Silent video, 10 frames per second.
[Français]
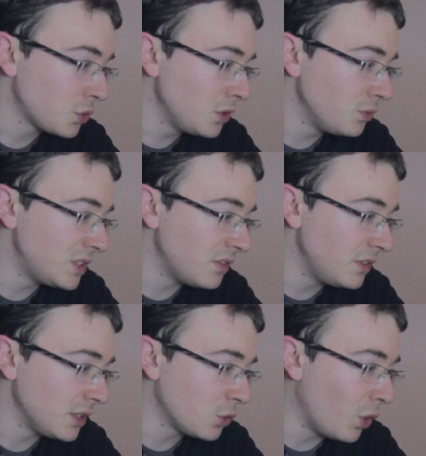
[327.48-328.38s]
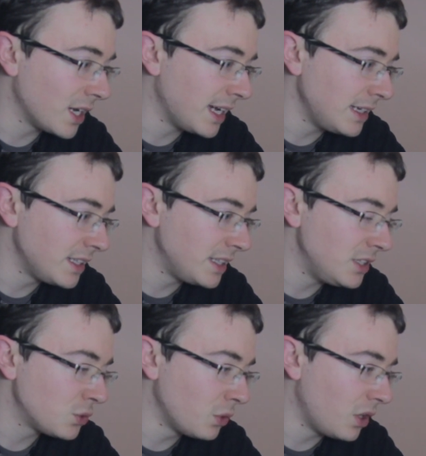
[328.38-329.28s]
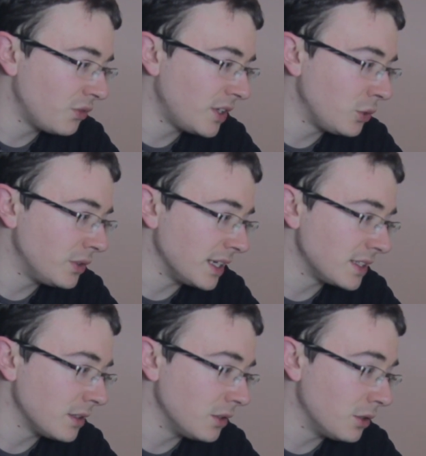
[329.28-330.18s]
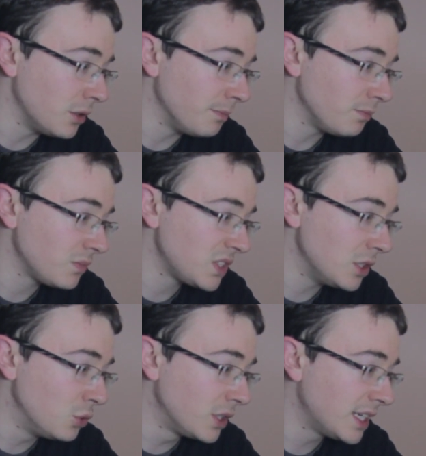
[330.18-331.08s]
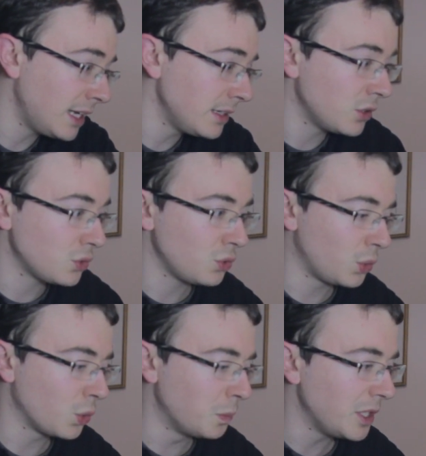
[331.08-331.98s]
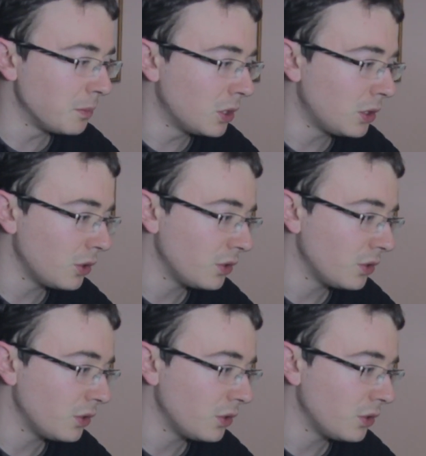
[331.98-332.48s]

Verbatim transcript: Ensuite, vous avez trois calques qui sont en fait le texte. ces deux calques sont complètement